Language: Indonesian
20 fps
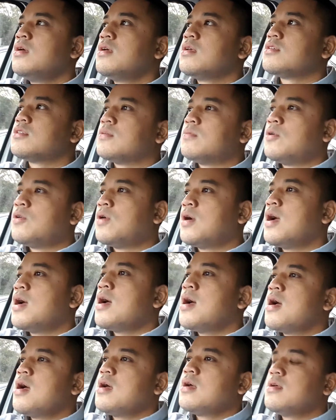
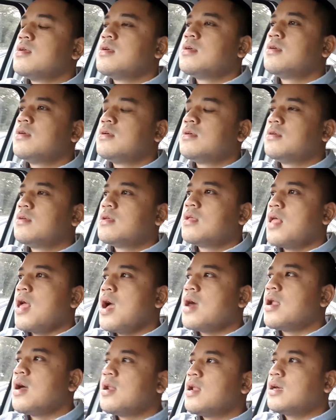Semoga
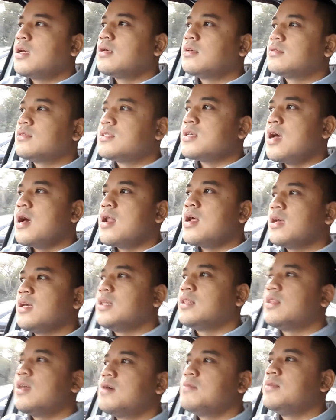anak-anak sekarang
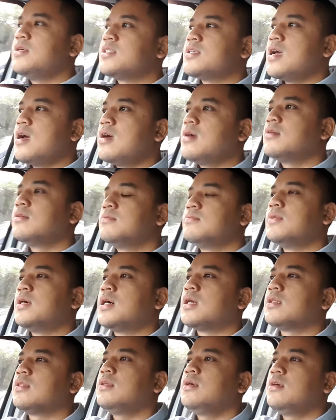kita bisa
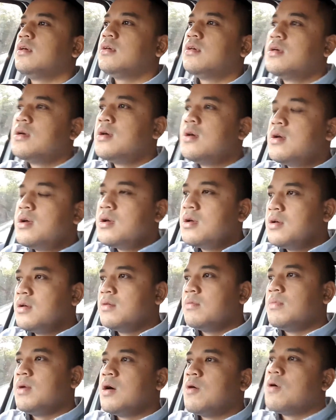mengerti
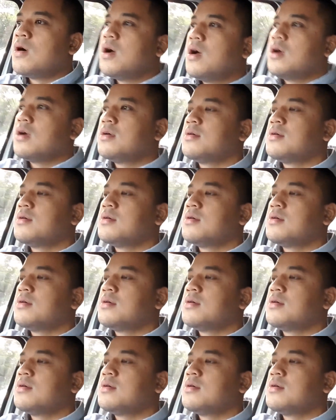bahwa